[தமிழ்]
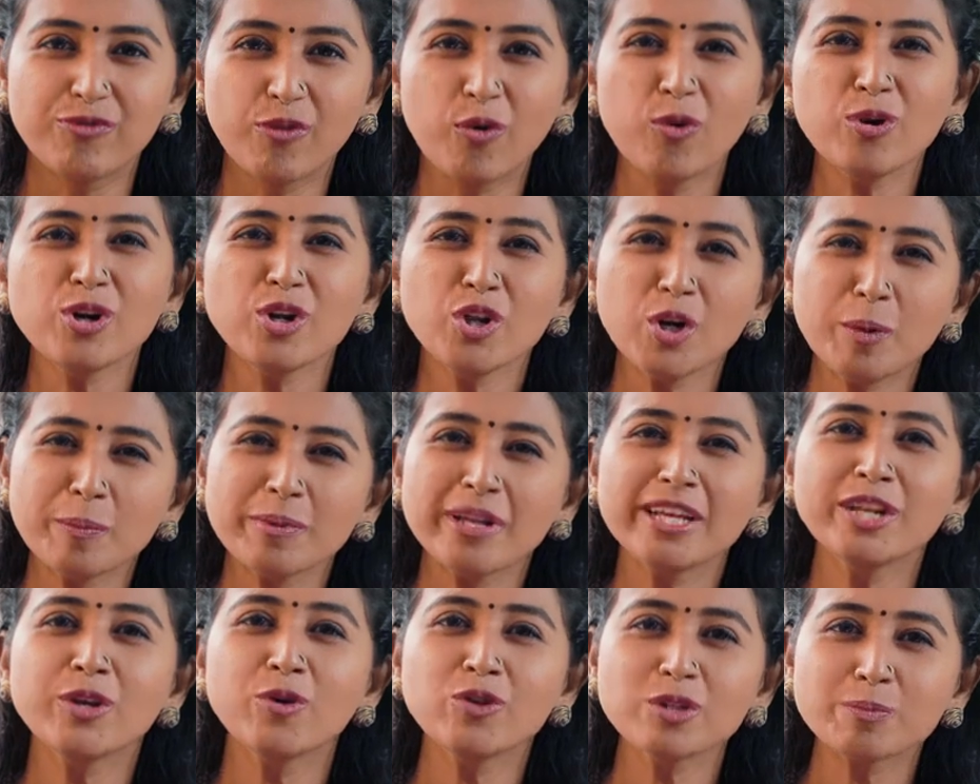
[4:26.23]
ஃபோனை
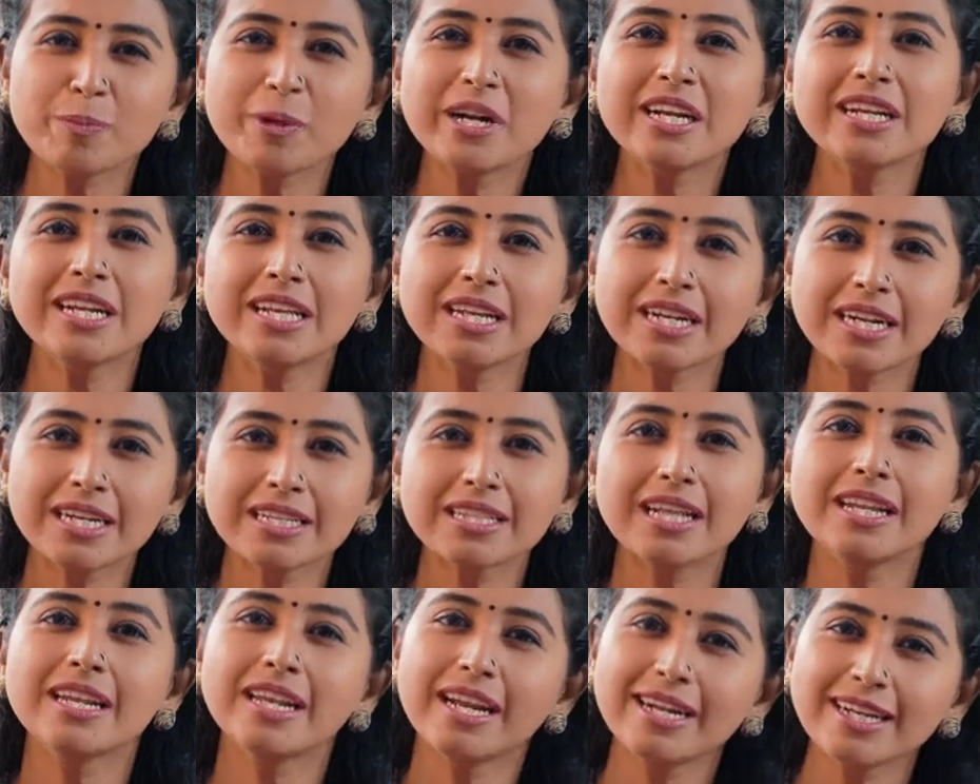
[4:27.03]
ரொம்ப நேரம் யூஸ் பண்ணிகிட்டே
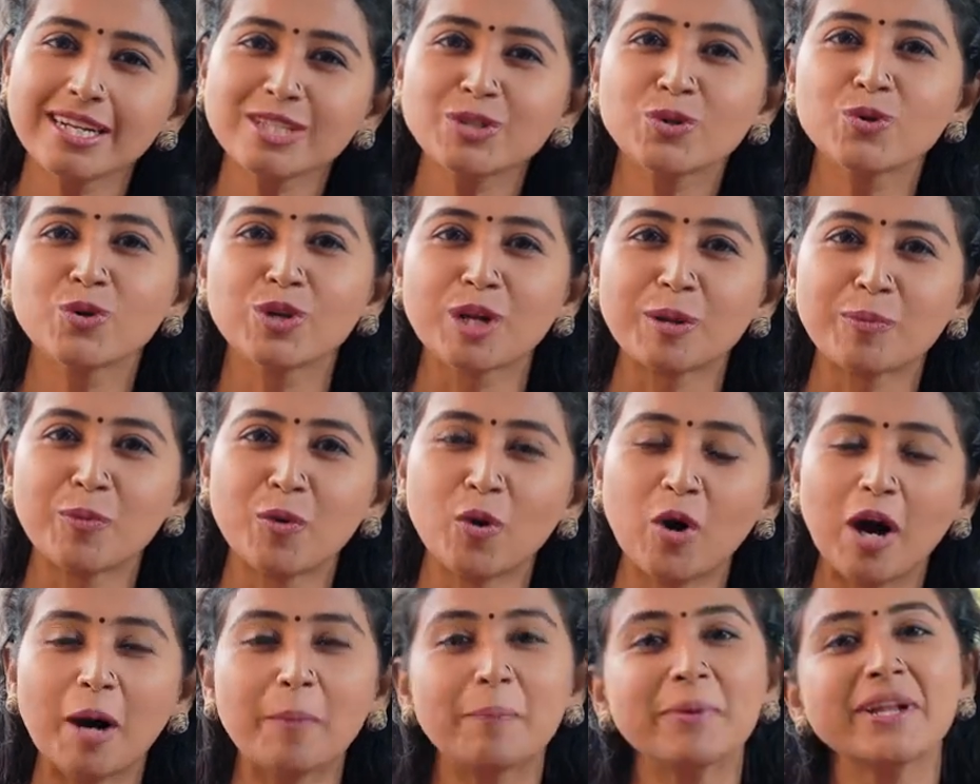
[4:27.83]
இருக்கிறதுனால லேட்டாக
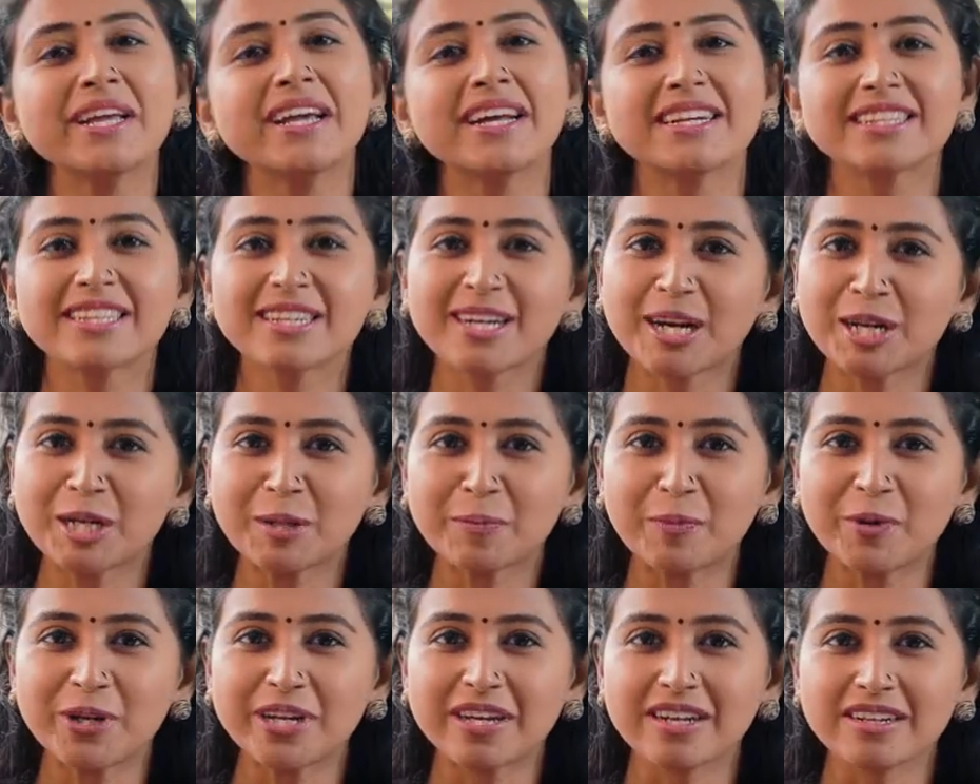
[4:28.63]
தூங்குறோமோ அப்படிங்கிறது
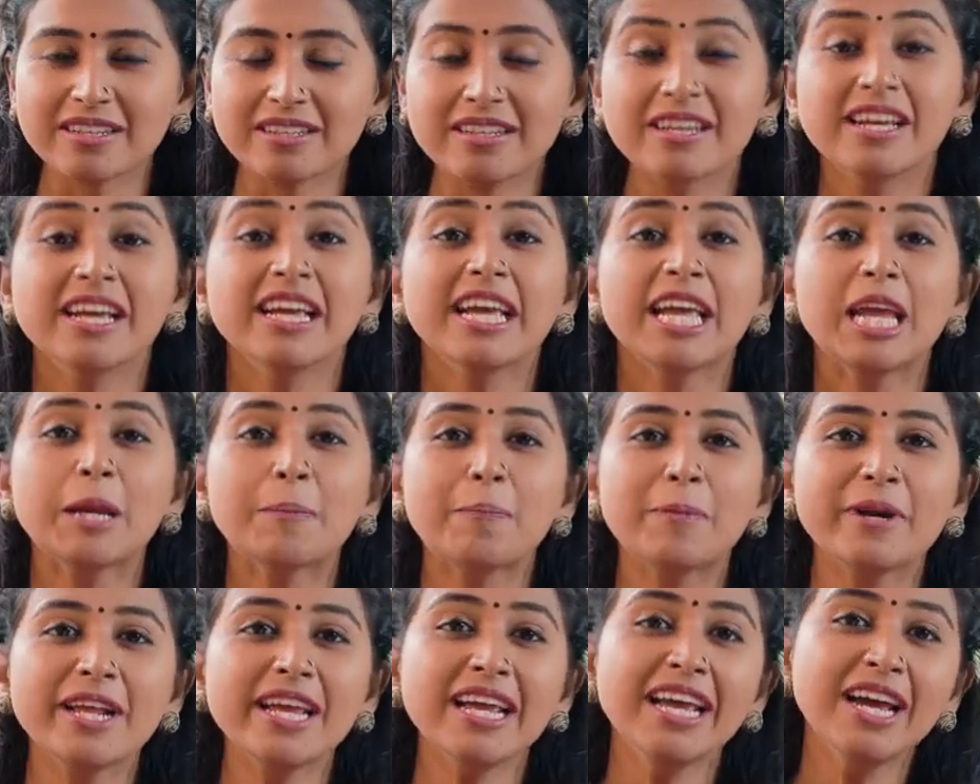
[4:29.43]
கண்டுபிடிக்கிறது
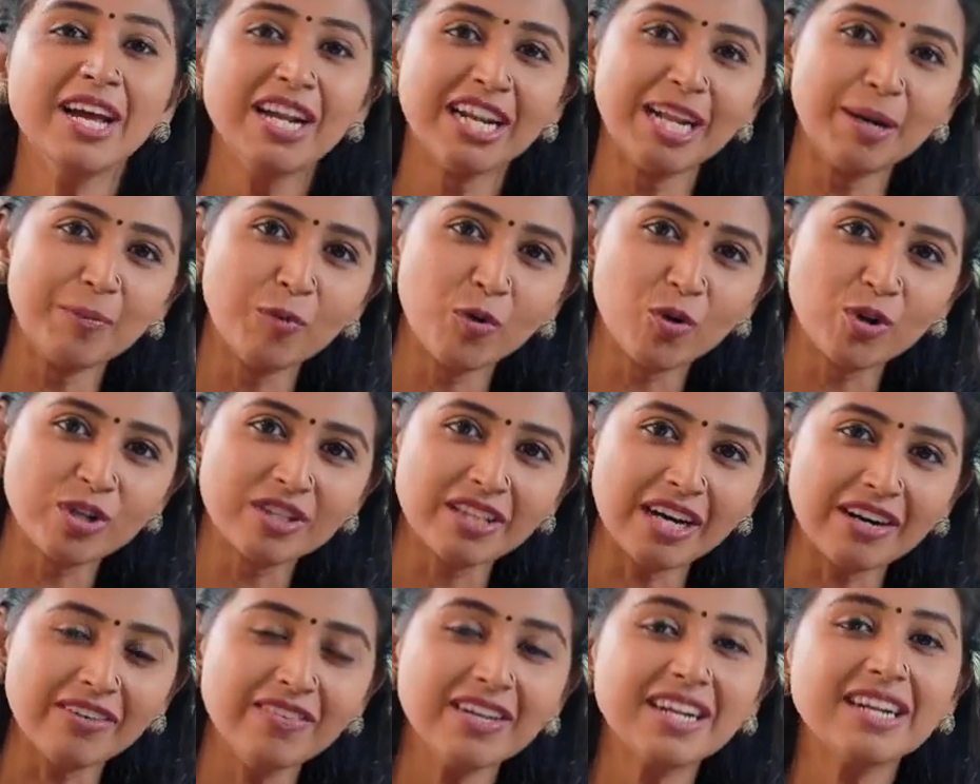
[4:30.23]
இப்படி நம்ம
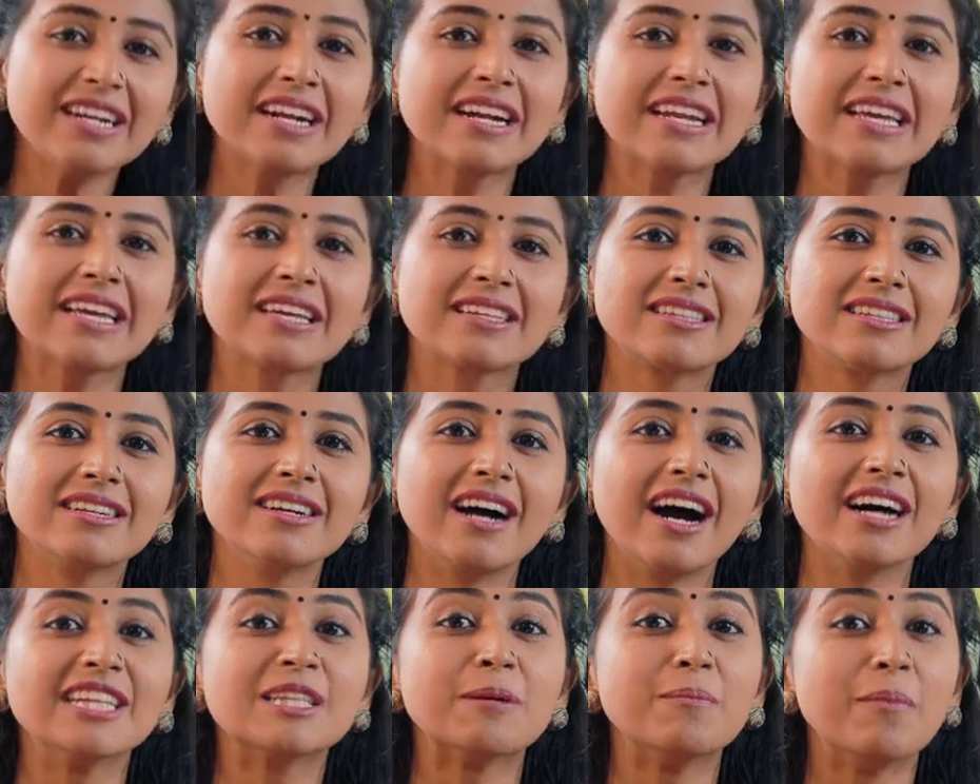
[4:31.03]
ஒரு தவறு
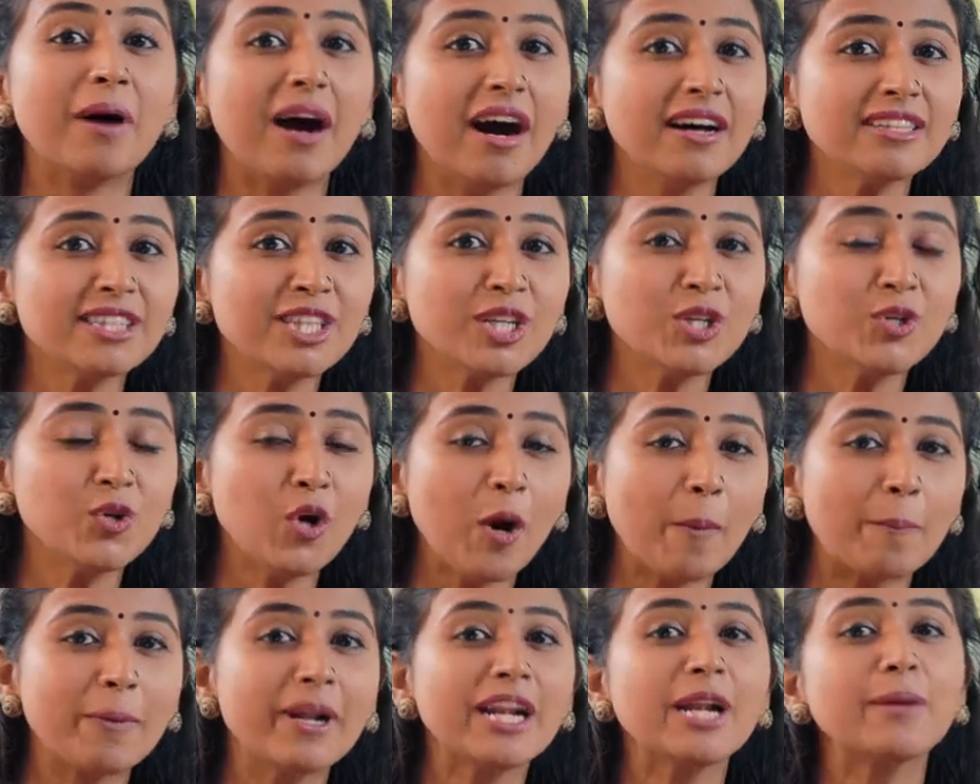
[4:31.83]
நடக்குது அதை
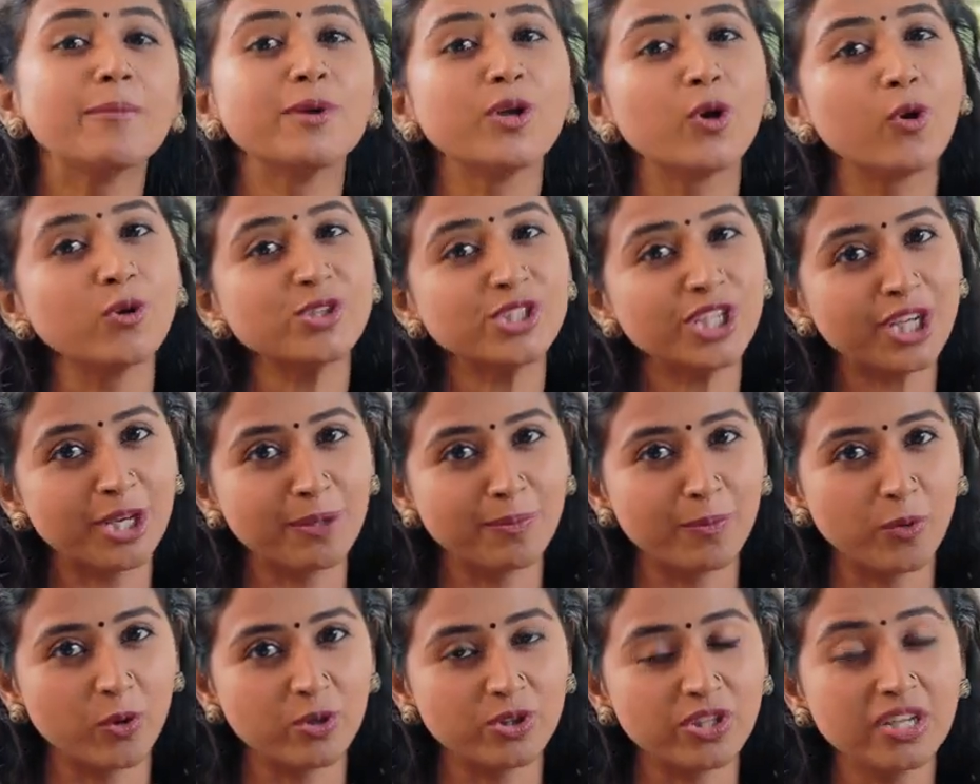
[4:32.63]
மாற்றணும் அப்படின்னு நம்ம
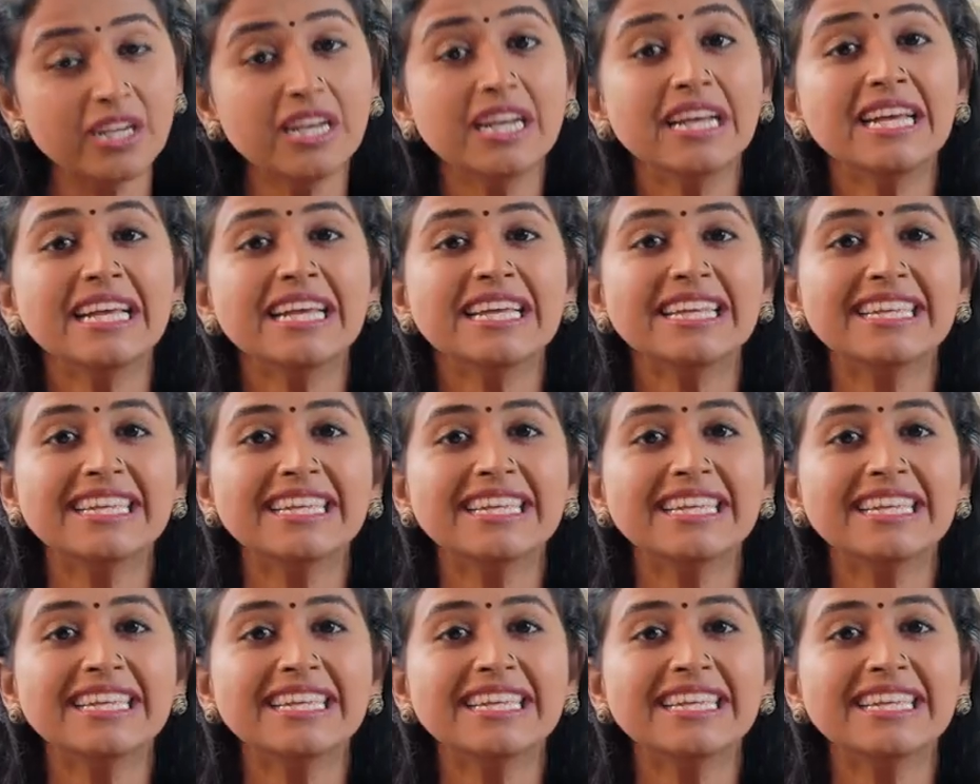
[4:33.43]
யோசிக்கும் போது